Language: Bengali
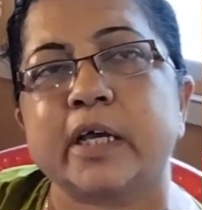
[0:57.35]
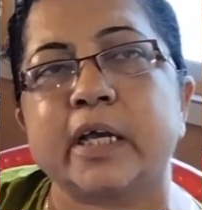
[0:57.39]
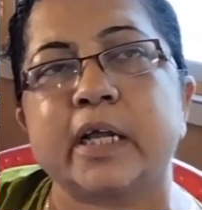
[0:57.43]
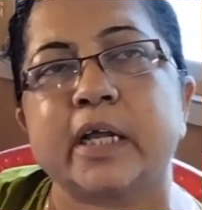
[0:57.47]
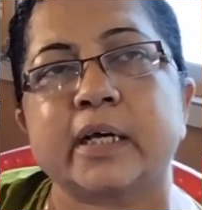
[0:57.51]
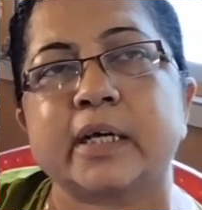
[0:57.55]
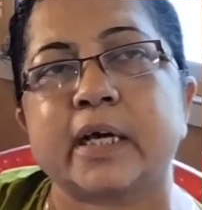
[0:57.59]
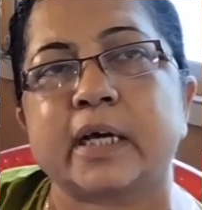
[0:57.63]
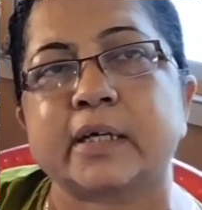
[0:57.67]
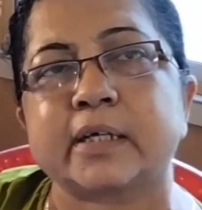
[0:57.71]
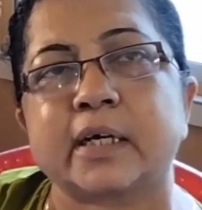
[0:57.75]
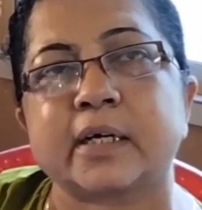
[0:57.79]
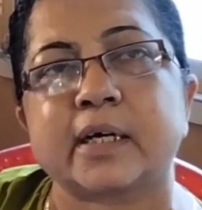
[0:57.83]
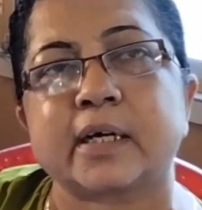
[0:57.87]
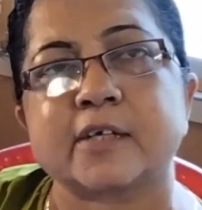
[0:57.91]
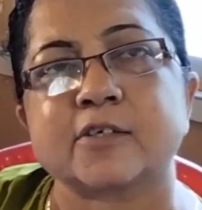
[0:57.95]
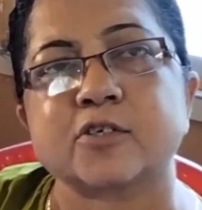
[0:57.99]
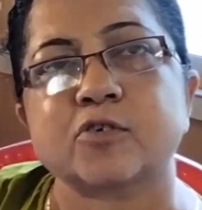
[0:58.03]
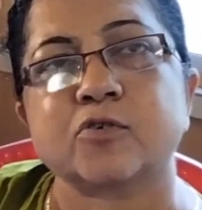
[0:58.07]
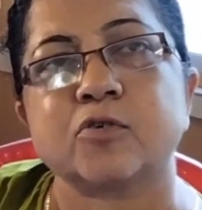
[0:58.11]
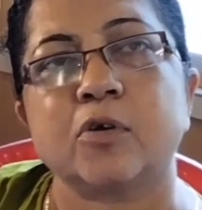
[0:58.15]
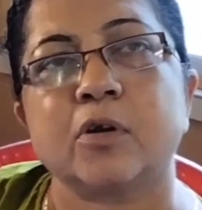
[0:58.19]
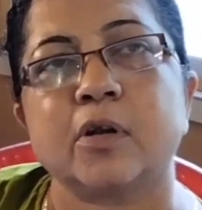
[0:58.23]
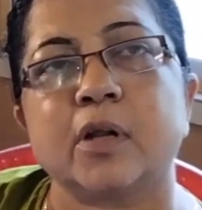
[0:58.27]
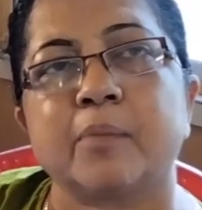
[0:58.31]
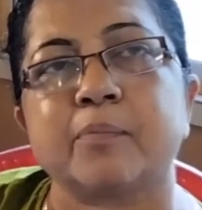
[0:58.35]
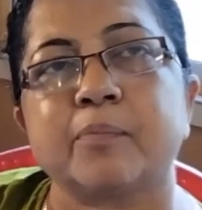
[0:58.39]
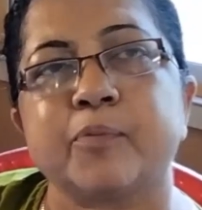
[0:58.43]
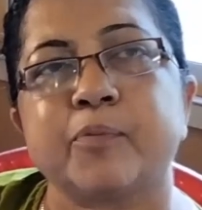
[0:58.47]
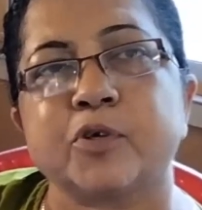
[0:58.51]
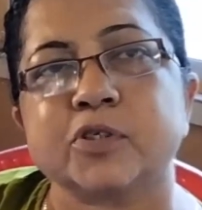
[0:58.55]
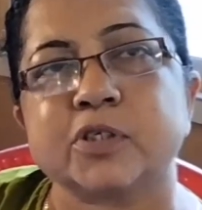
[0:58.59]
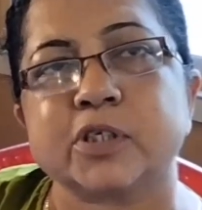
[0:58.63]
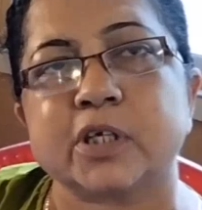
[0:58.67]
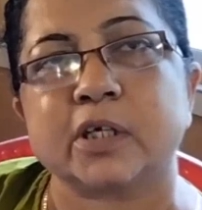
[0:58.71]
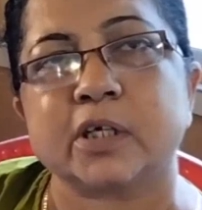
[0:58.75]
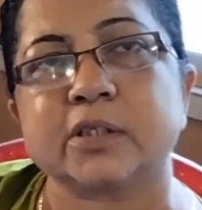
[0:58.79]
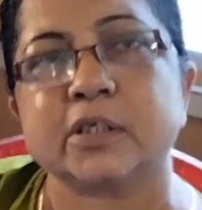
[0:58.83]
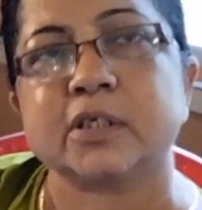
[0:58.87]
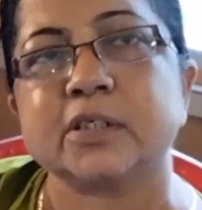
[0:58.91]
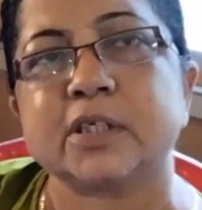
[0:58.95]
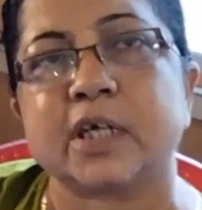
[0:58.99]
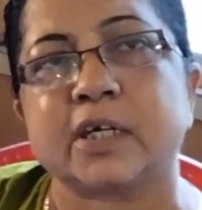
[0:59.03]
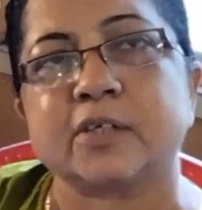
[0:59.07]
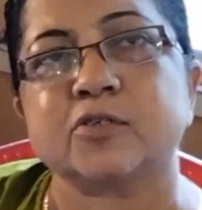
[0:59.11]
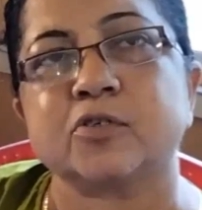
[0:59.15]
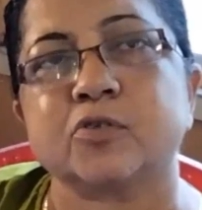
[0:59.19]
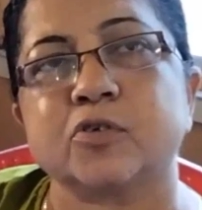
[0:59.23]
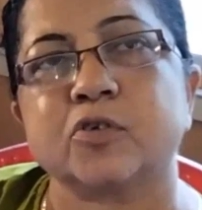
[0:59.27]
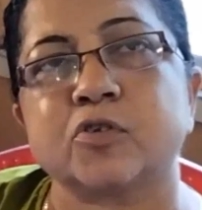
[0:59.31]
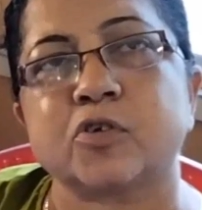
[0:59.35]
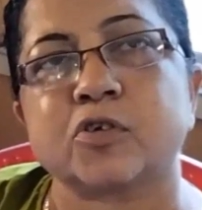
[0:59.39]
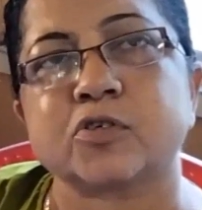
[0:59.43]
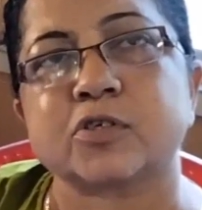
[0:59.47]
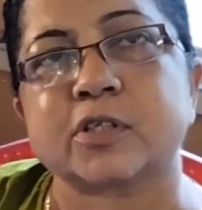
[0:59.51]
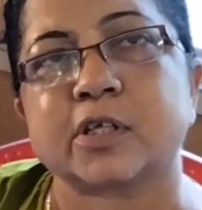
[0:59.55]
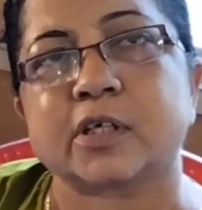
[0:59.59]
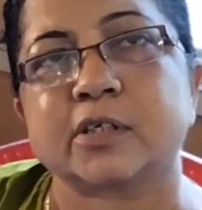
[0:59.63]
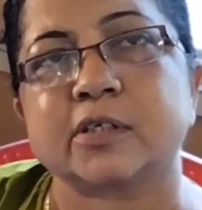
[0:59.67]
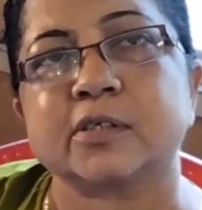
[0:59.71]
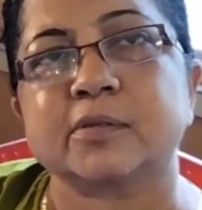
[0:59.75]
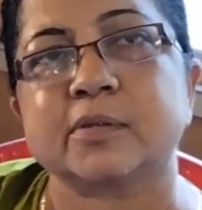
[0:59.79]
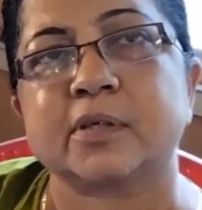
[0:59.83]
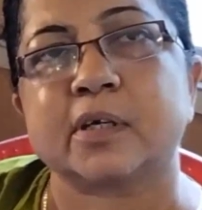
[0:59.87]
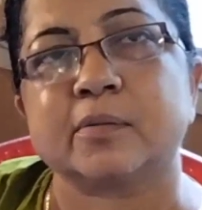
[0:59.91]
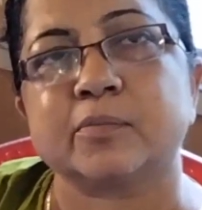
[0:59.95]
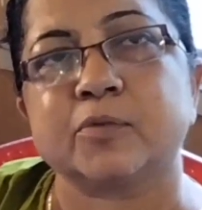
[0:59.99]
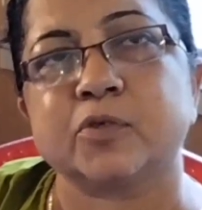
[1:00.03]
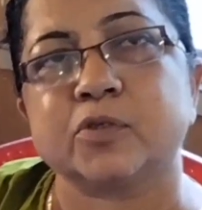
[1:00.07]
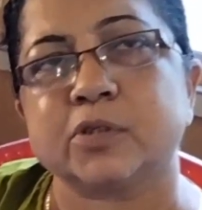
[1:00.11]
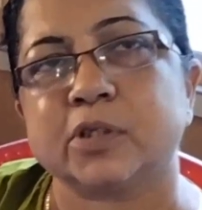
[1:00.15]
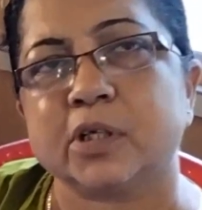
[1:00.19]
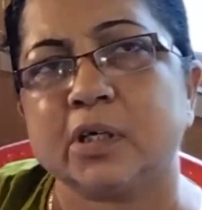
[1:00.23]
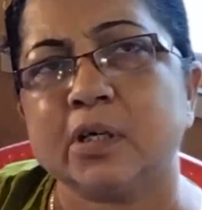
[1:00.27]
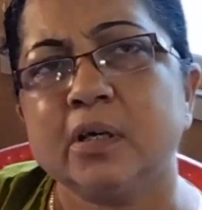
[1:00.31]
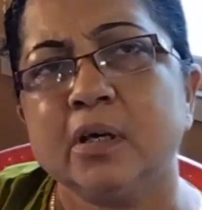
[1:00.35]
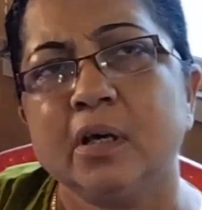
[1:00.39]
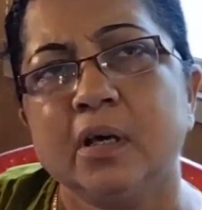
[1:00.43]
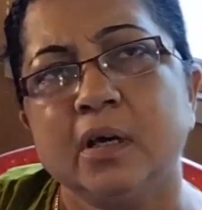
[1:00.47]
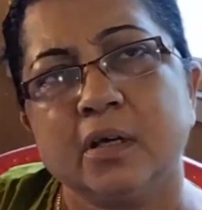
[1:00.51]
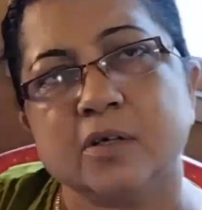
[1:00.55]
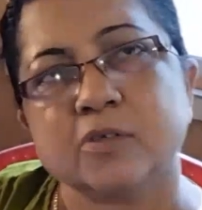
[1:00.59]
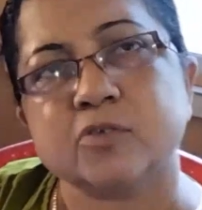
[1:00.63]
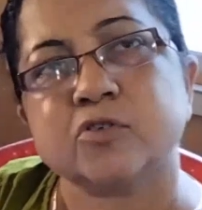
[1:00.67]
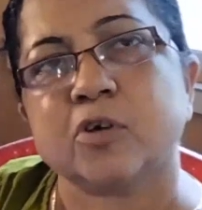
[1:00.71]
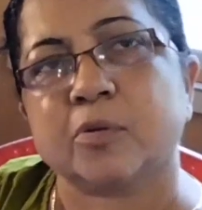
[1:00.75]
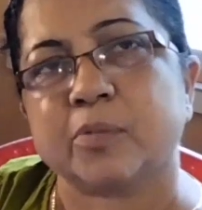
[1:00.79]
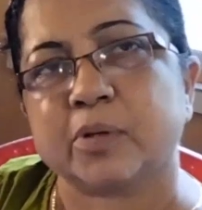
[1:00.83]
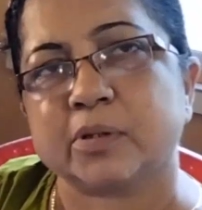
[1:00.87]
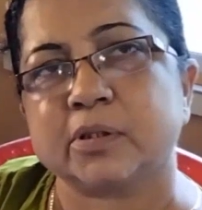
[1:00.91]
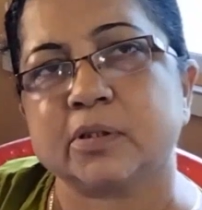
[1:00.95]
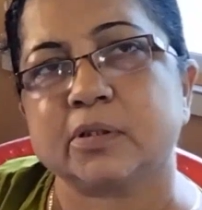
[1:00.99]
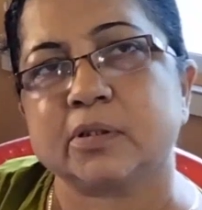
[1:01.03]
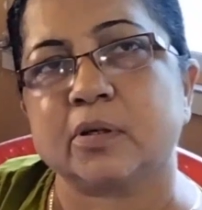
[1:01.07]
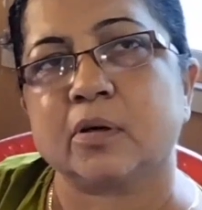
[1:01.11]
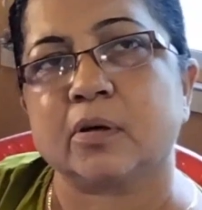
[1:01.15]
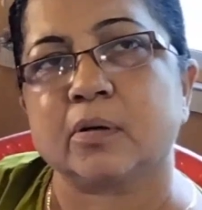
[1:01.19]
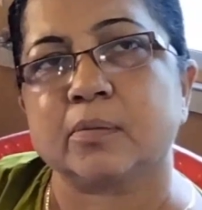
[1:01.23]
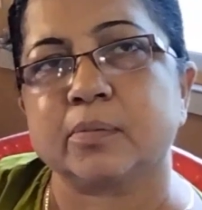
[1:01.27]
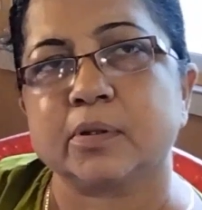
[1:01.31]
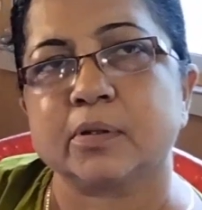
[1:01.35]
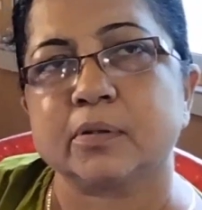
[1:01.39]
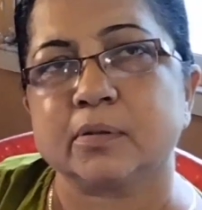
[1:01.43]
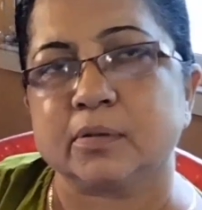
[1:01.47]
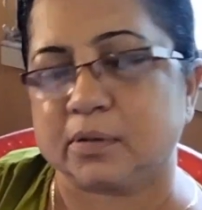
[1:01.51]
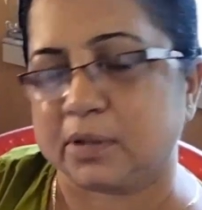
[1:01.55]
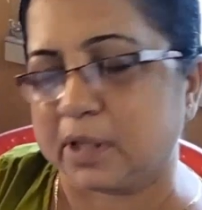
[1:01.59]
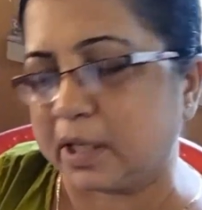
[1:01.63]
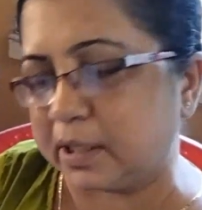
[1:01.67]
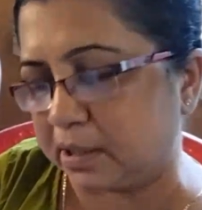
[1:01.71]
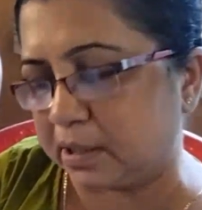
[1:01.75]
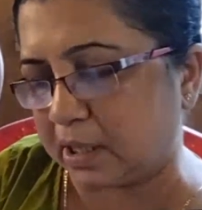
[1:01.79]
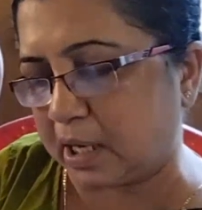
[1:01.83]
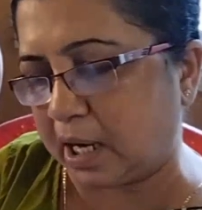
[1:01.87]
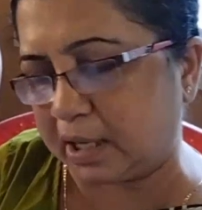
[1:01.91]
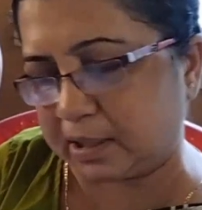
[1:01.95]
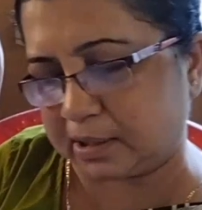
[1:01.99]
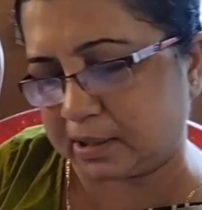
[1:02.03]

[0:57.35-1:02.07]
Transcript: এর আগে একটা কাজ করলাম পঞ্চায়েতে যার জন্য দশ তারিখের মধ্যে জমা দিতে হবে এই